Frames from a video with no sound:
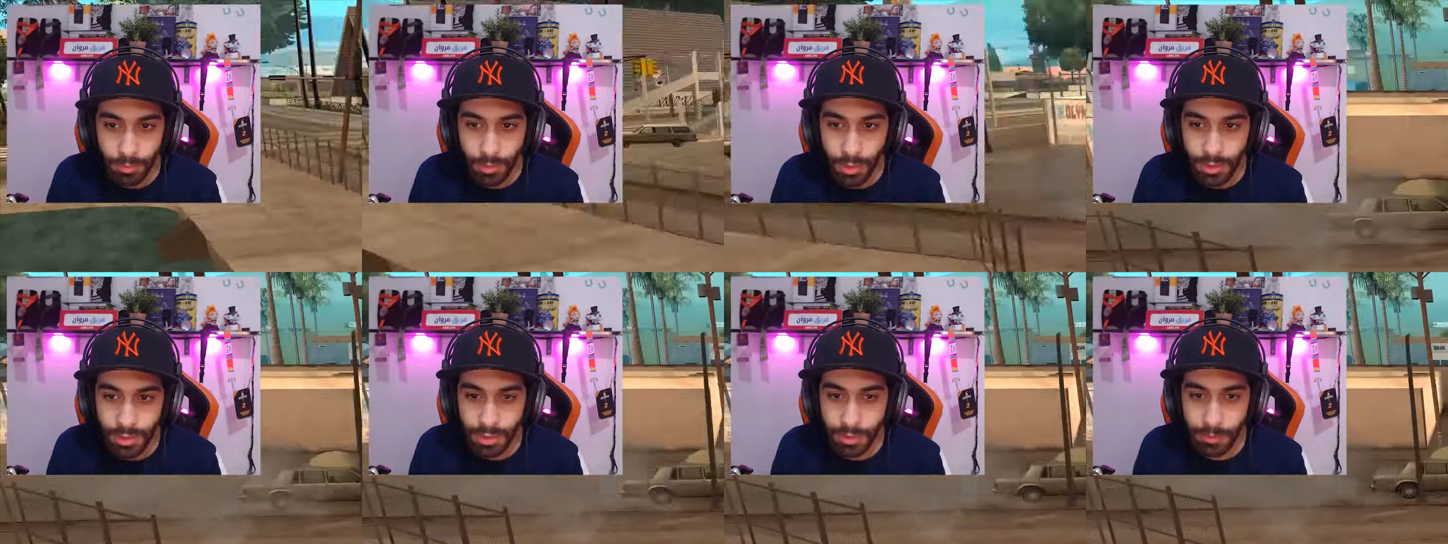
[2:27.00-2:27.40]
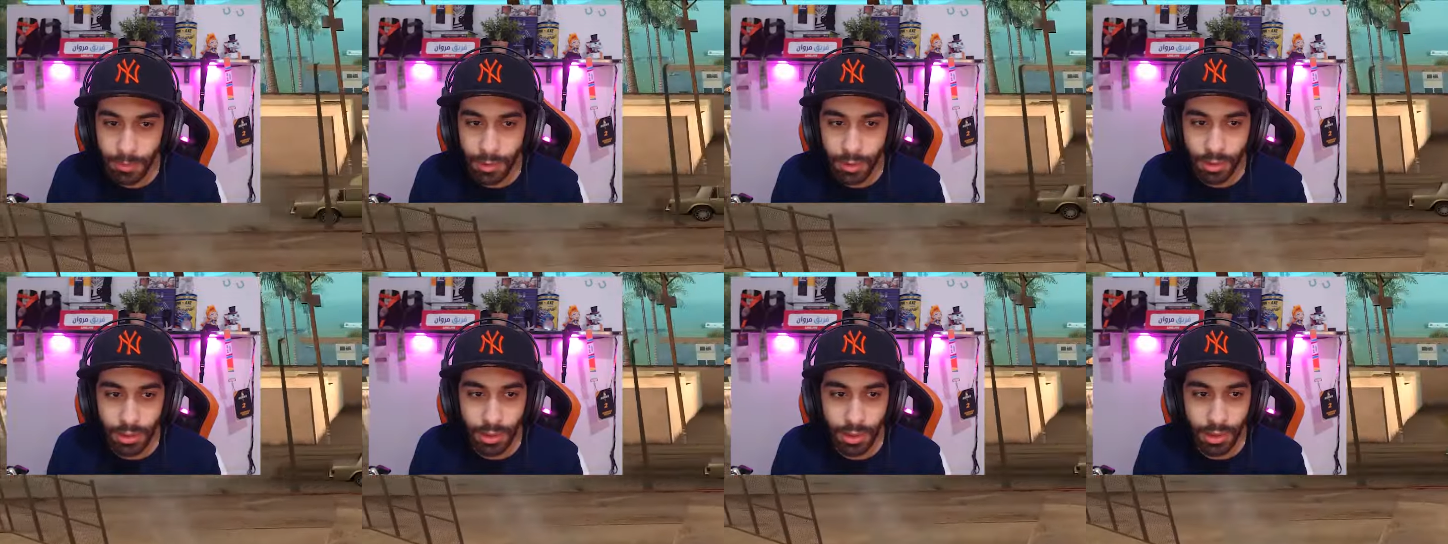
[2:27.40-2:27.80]
باظ لي
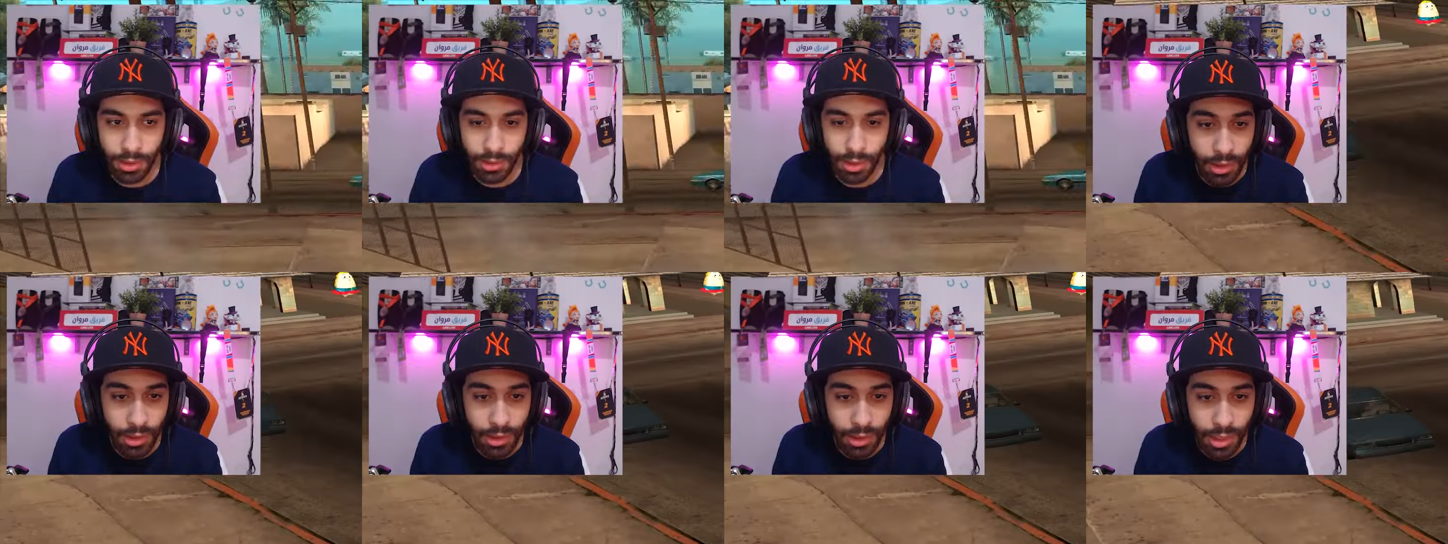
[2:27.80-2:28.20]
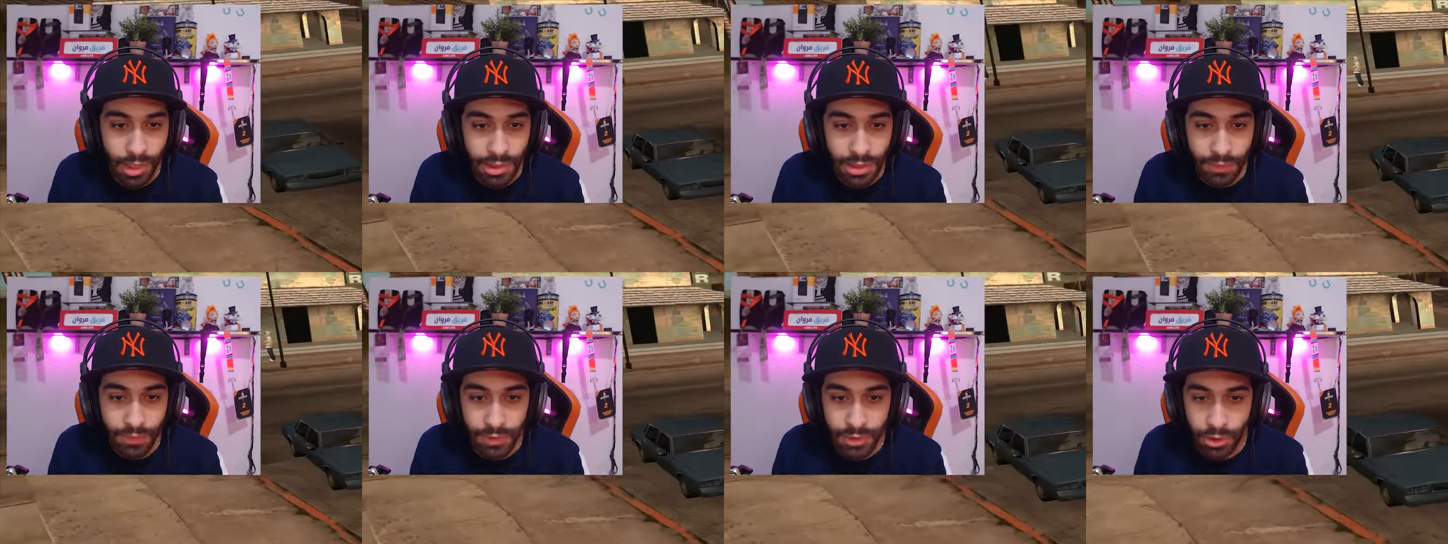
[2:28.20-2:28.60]
البرجر ايه ده انا
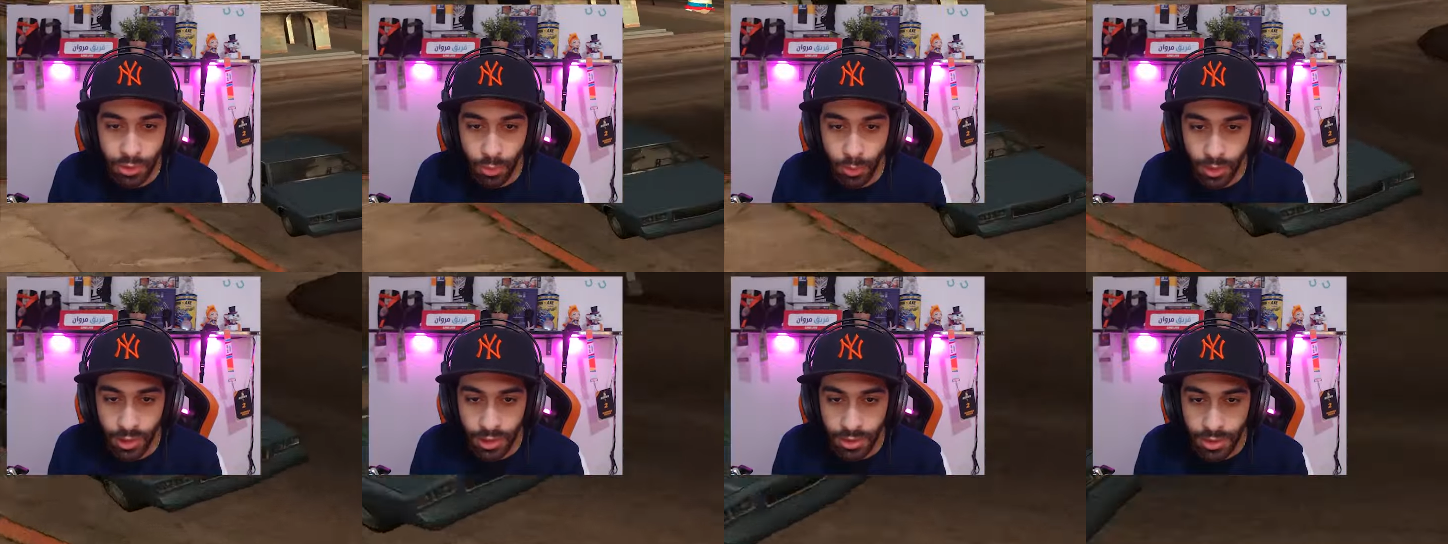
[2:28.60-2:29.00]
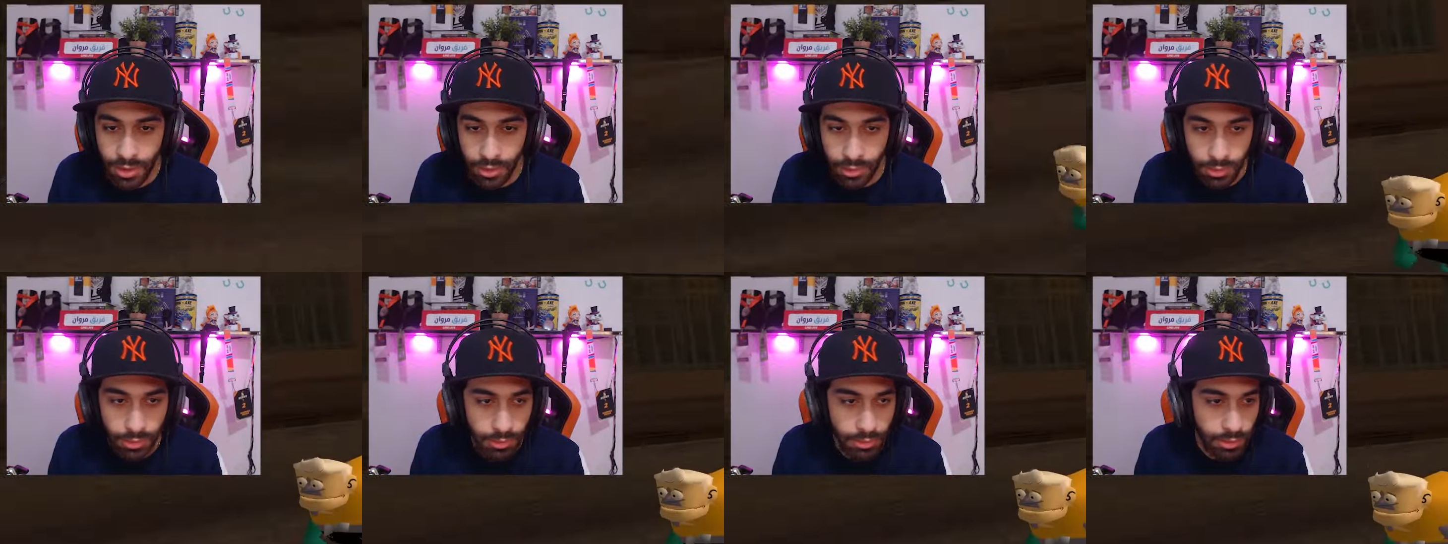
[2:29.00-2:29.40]
اسف انت
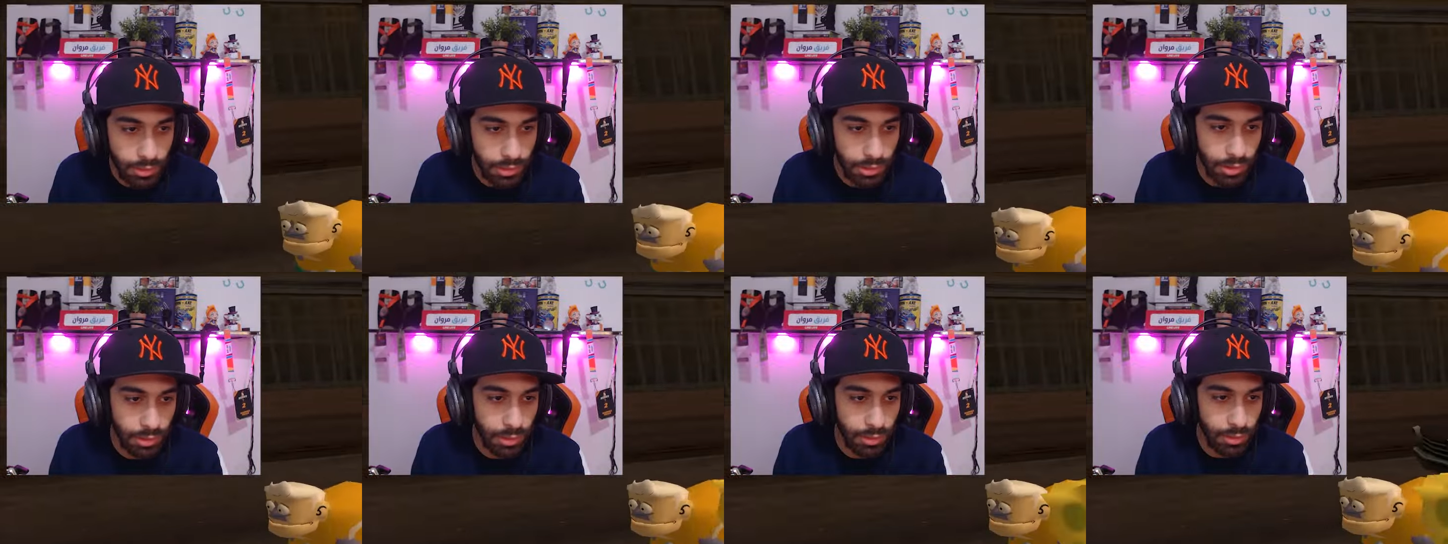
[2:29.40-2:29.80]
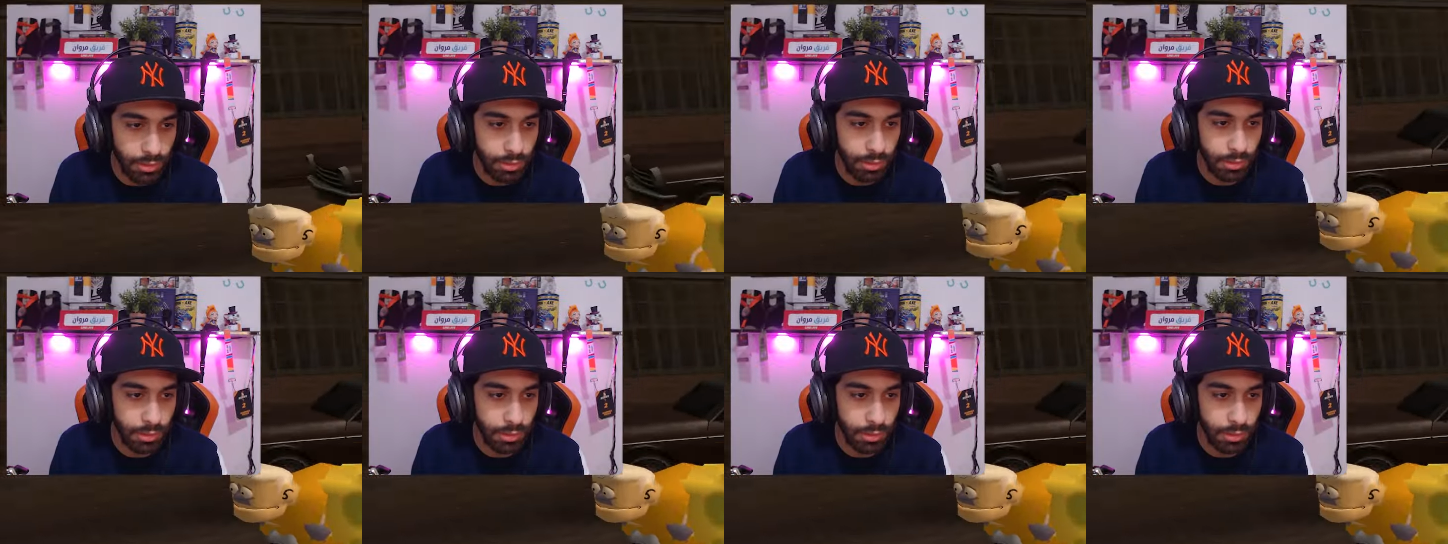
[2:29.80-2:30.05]
كويسه ايه ده ده راجل